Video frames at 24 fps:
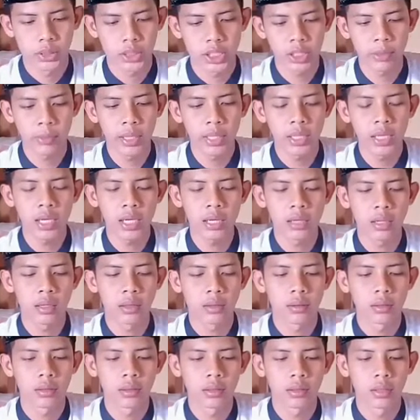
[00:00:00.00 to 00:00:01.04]

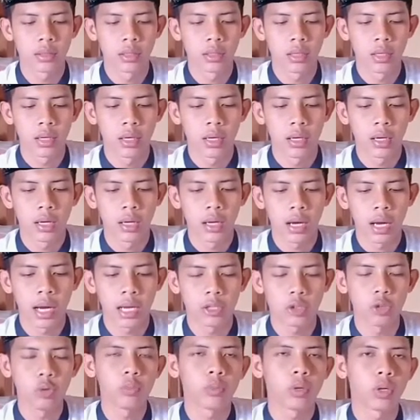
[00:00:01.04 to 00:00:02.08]
Sebaiknya
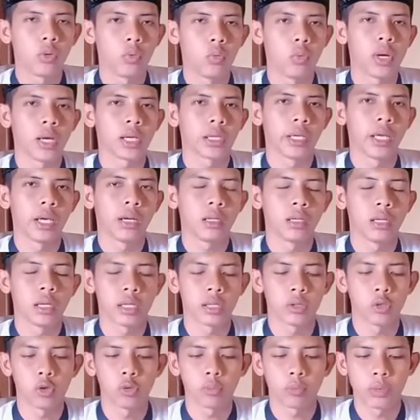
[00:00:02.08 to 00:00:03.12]
antum keluar ya
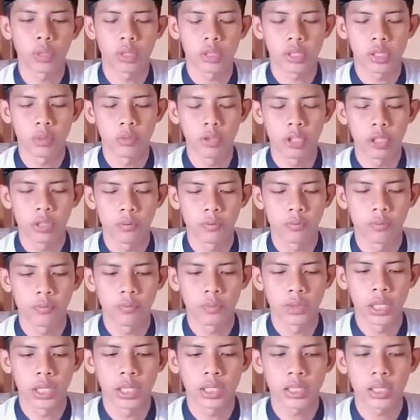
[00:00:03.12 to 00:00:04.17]
dari grup tersebut.
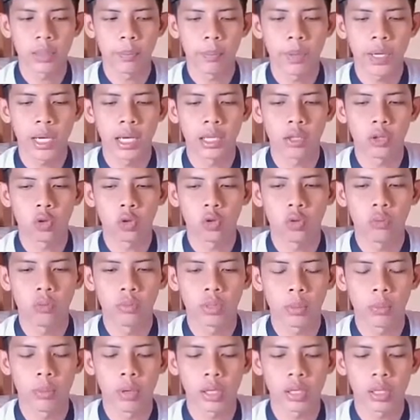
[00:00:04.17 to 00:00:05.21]
Jangan sampai
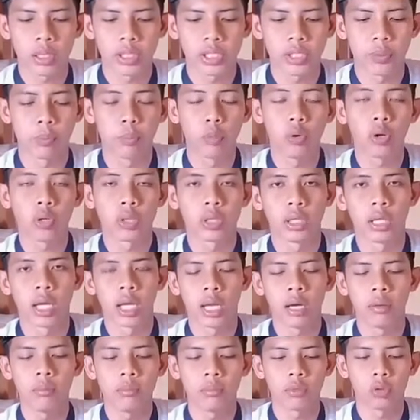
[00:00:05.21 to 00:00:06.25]
antum yang berkecimpung di
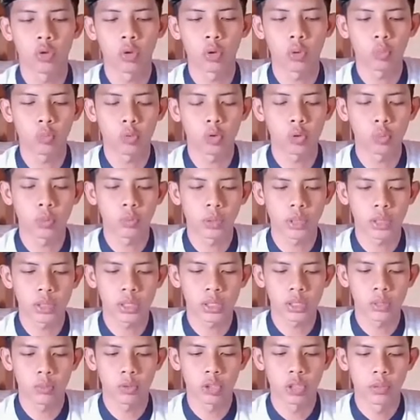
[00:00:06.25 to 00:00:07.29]
dalam grup-grup
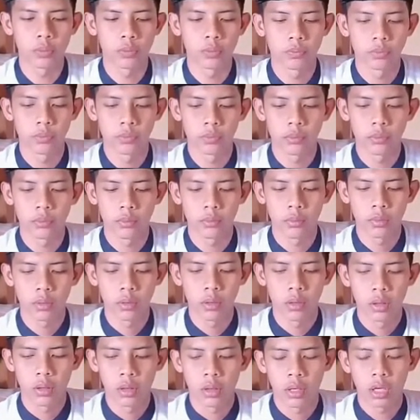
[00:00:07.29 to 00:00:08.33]
tersebut.
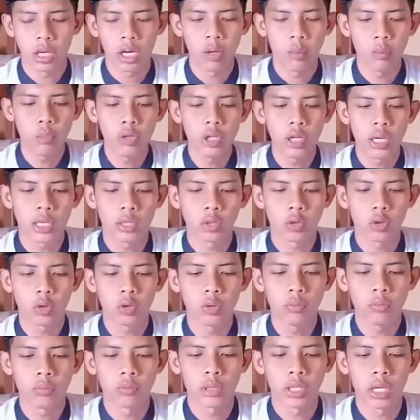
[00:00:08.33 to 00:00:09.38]
Kalaupun
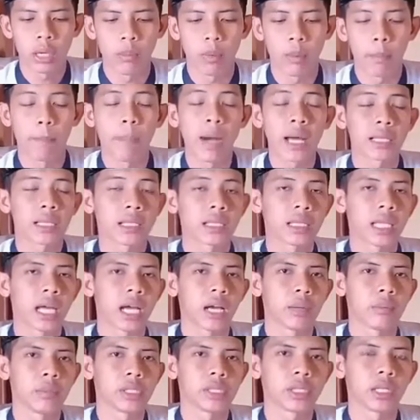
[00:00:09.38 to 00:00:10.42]
antum yang
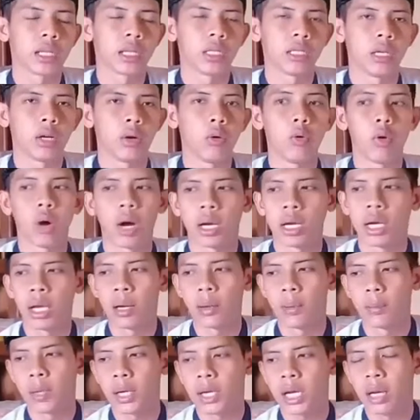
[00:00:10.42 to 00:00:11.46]
membantah misalnya, oh
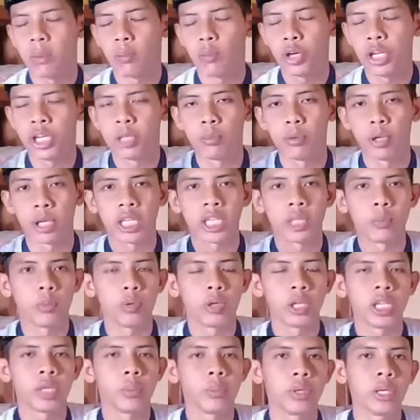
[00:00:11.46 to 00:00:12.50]
agama kamu ini begini,
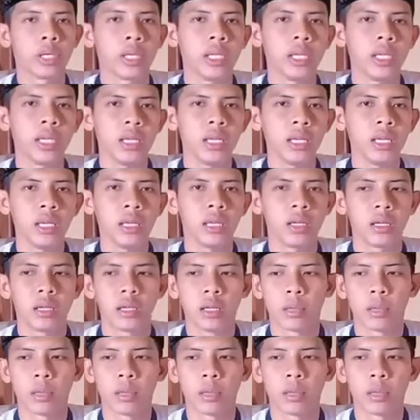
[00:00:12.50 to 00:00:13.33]
begini, begini, eh, ini